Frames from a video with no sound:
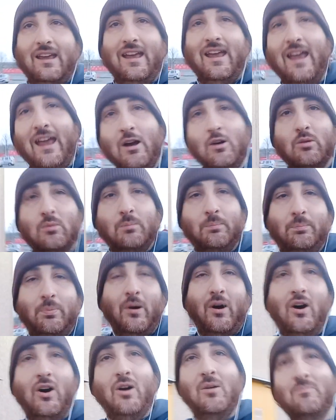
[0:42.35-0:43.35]
È un
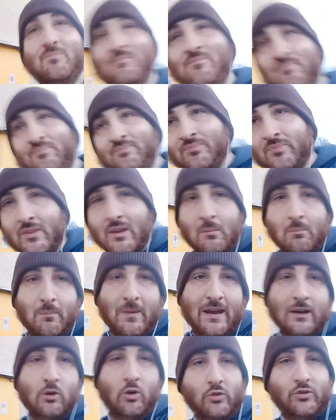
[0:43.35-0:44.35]
po'
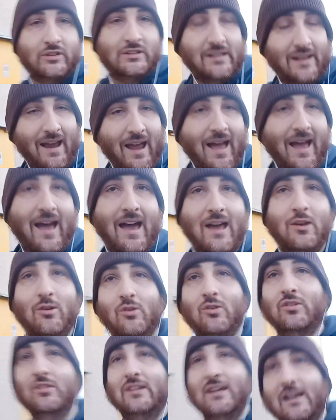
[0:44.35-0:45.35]
meno
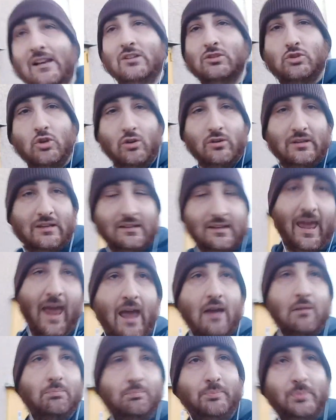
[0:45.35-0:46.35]
strano del Johnny
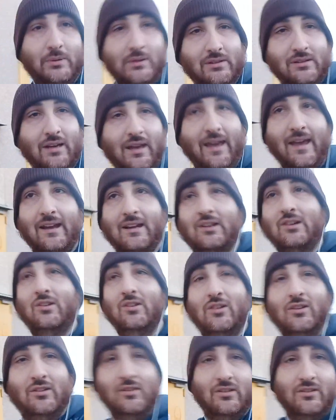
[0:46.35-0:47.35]
Depp,
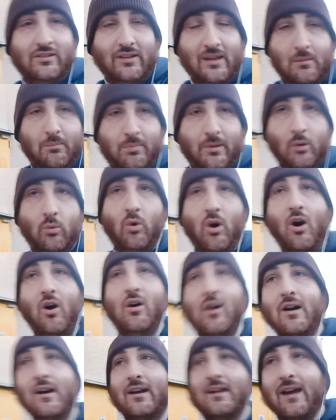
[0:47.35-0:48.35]
ecco, sempre
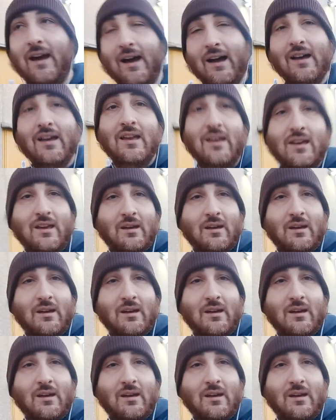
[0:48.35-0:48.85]
Wonka,